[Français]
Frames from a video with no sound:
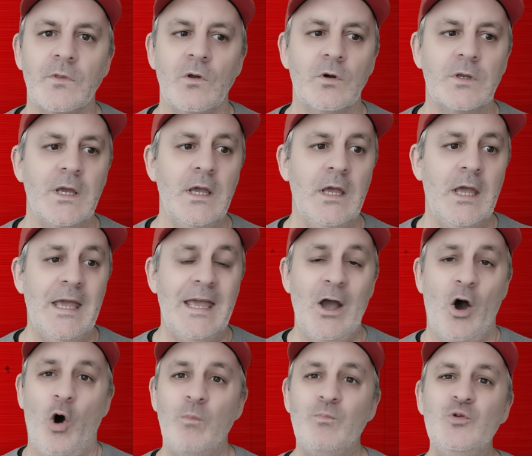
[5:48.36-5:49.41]
Ok
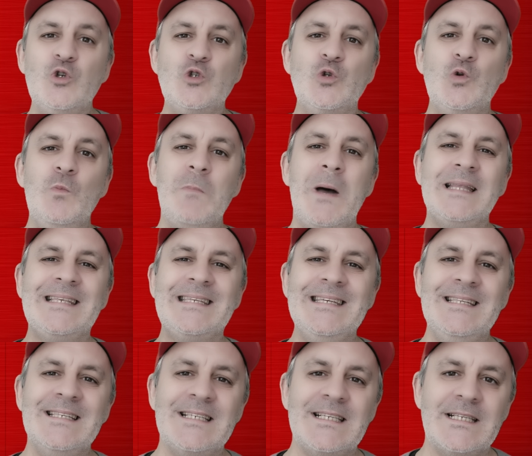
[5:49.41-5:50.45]
En plus, tu
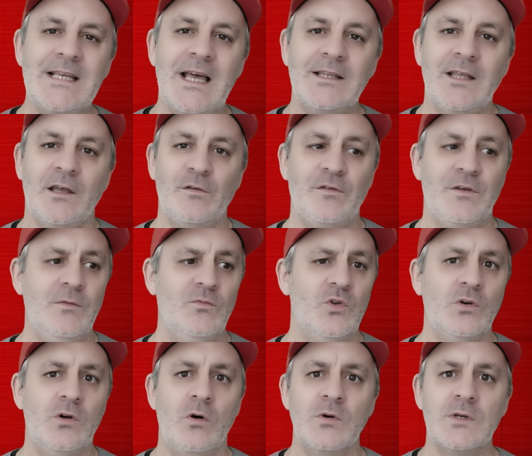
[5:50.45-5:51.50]
matines ça d'un film de
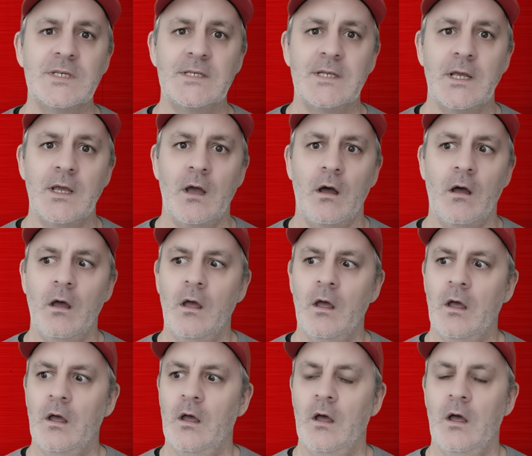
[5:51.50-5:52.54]
gangster
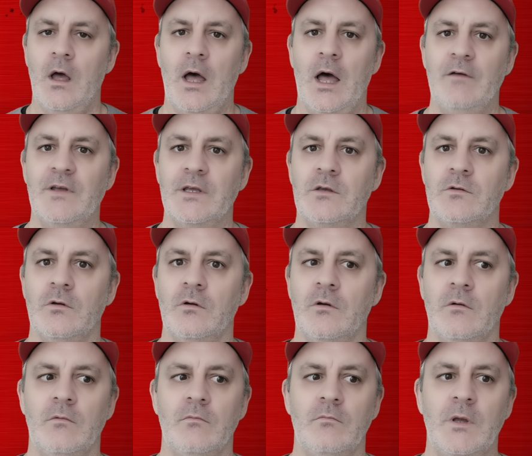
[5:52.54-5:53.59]
avec, euh,
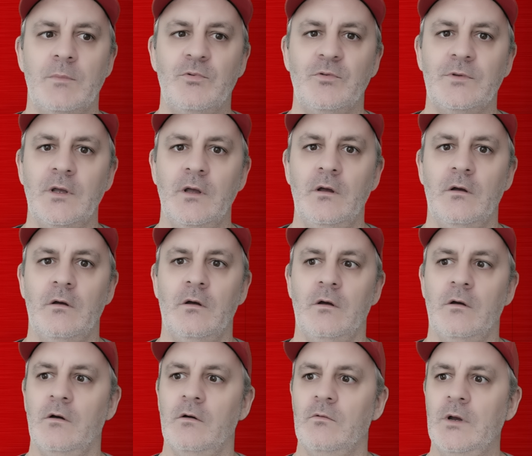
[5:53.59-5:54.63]
Mais putain,
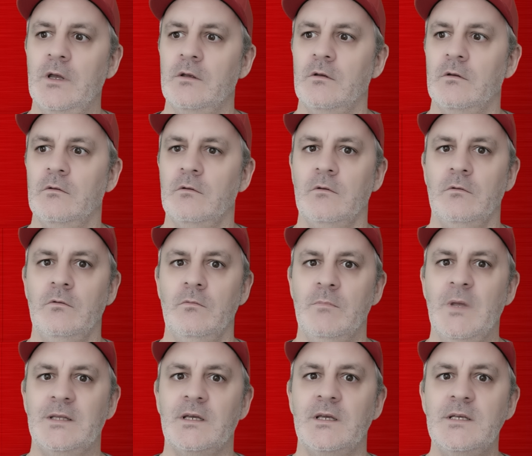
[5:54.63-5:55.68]
euh, ouais, une
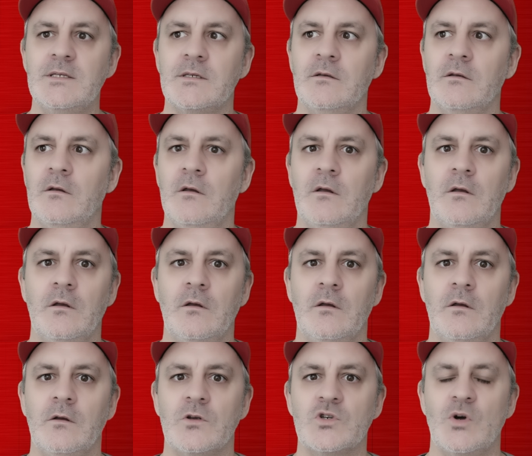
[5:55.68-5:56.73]
maîtrise.
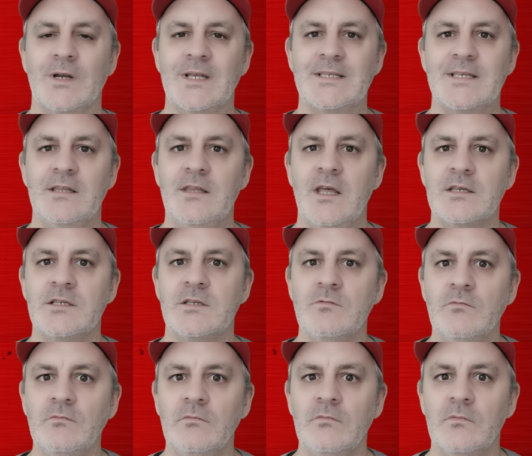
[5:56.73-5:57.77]
Genre les scènes
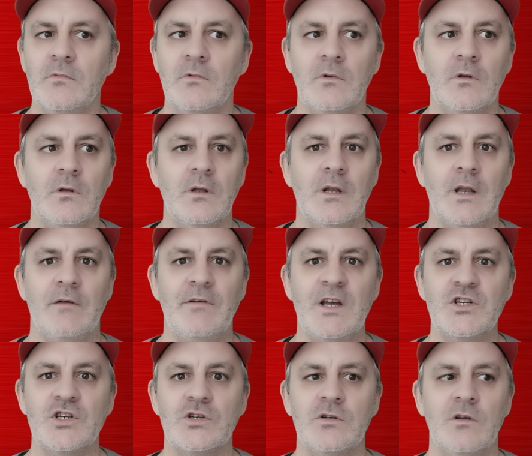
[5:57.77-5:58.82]
d'action, la
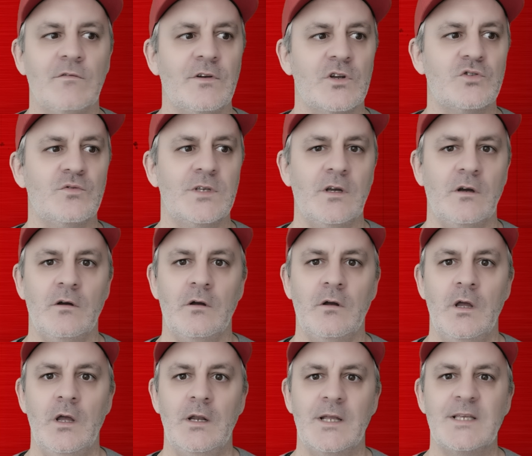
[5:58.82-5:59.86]
vache, enfin, je veux dire, euh,
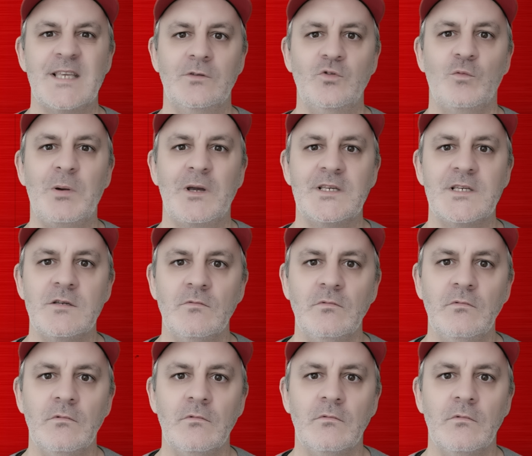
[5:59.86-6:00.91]
les scènes de pression,
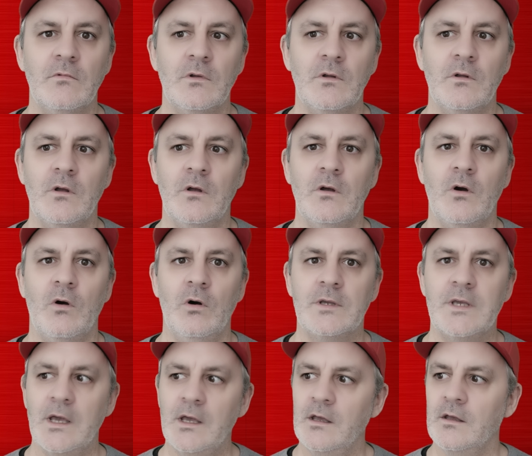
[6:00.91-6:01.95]

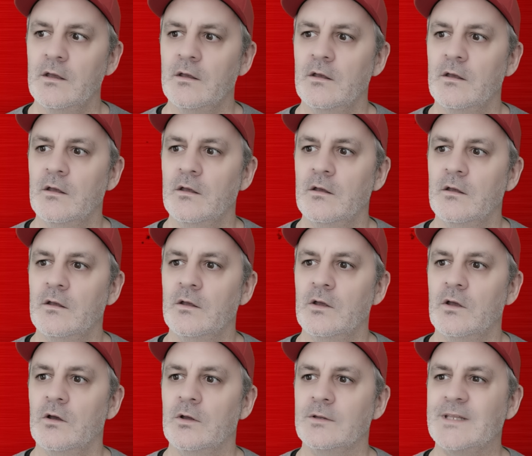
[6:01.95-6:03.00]
ok
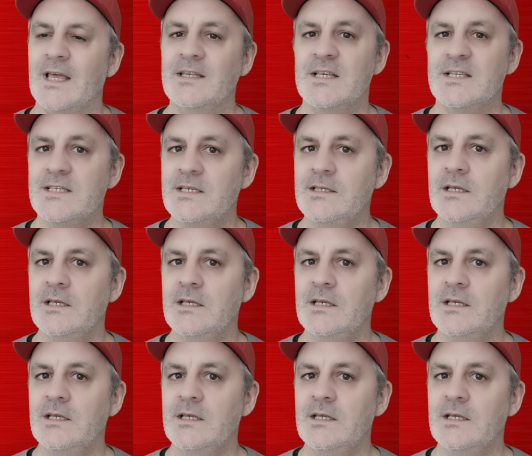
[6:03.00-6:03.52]
T'as des